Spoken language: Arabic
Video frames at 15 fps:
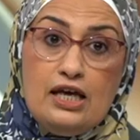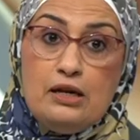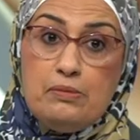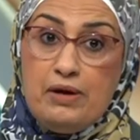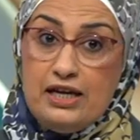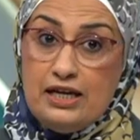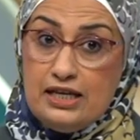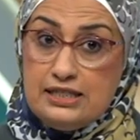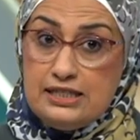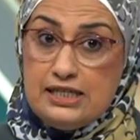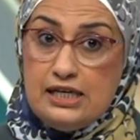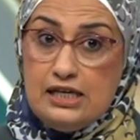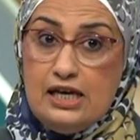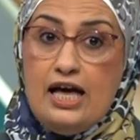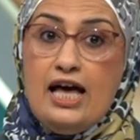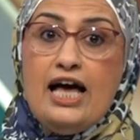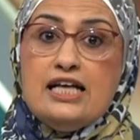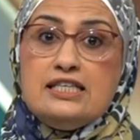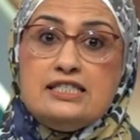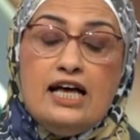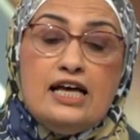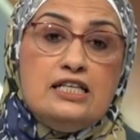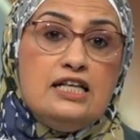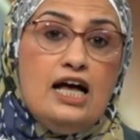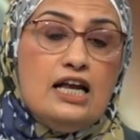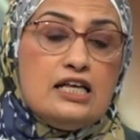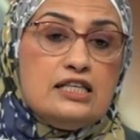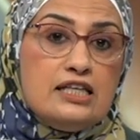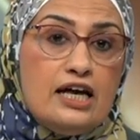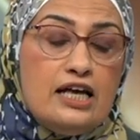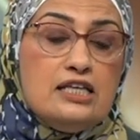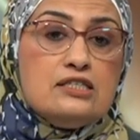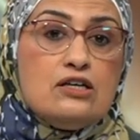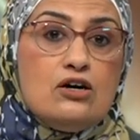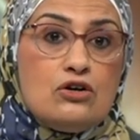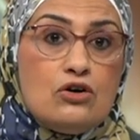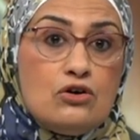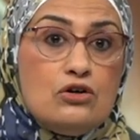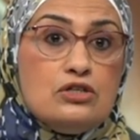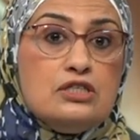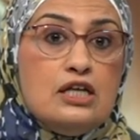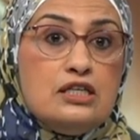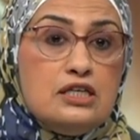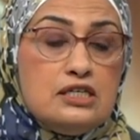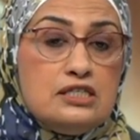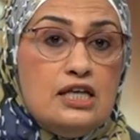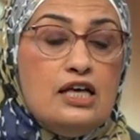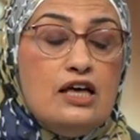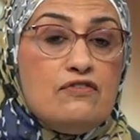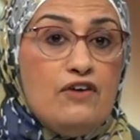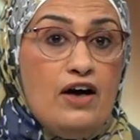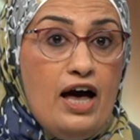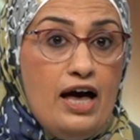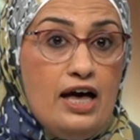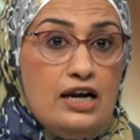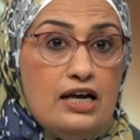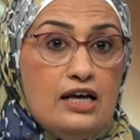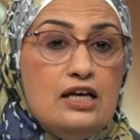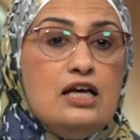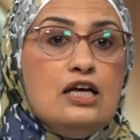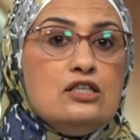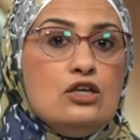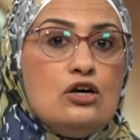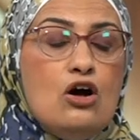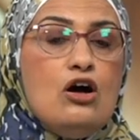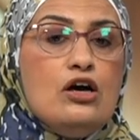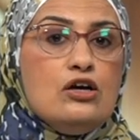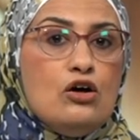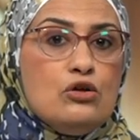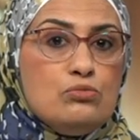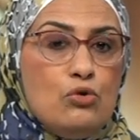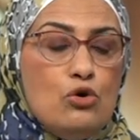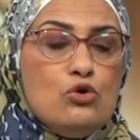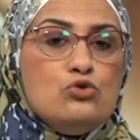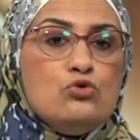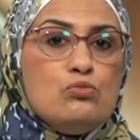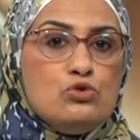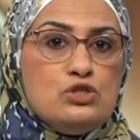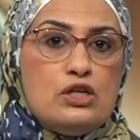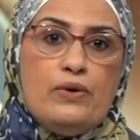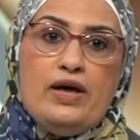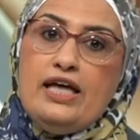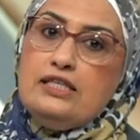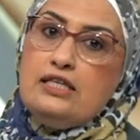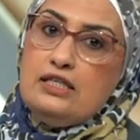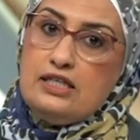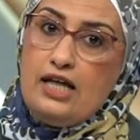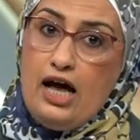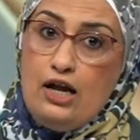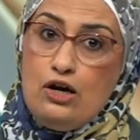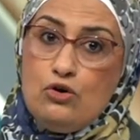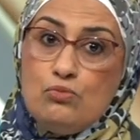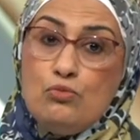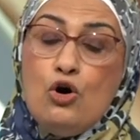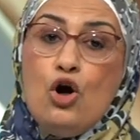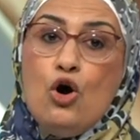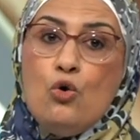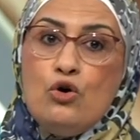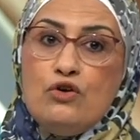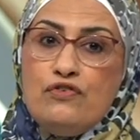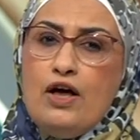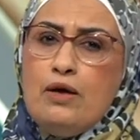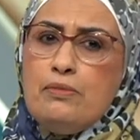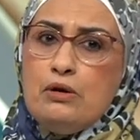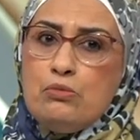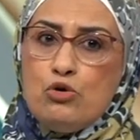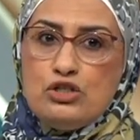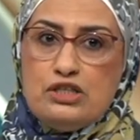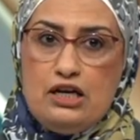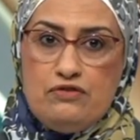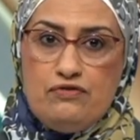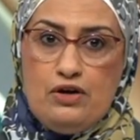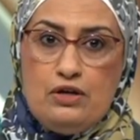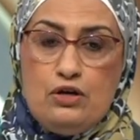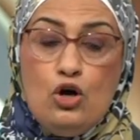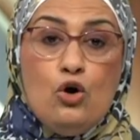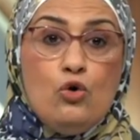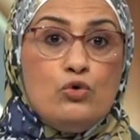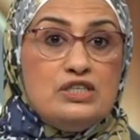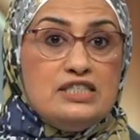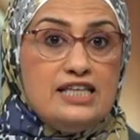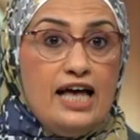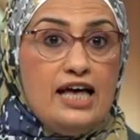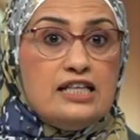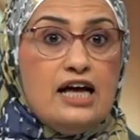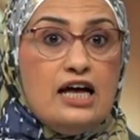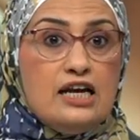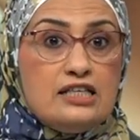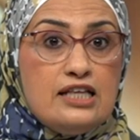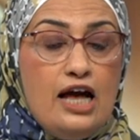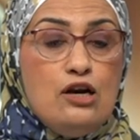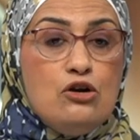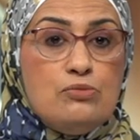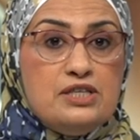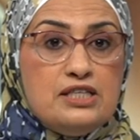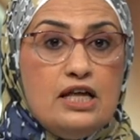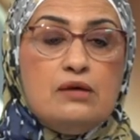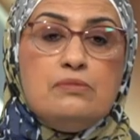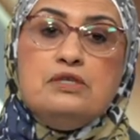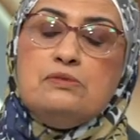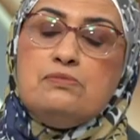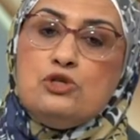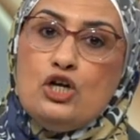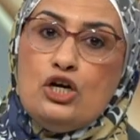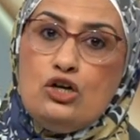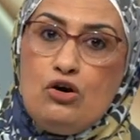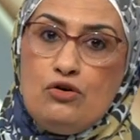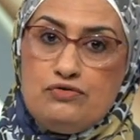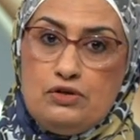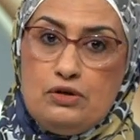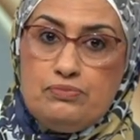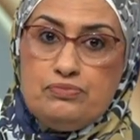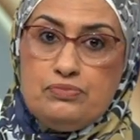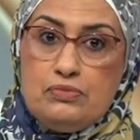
البيانات دي هتساعدنا على اتخاذ قرارات تدريسية فعالة تراعي أنماط ومستويات التعلم والفهم المختلفة وتساعد على تعلم التلاميذ بشكل أفضل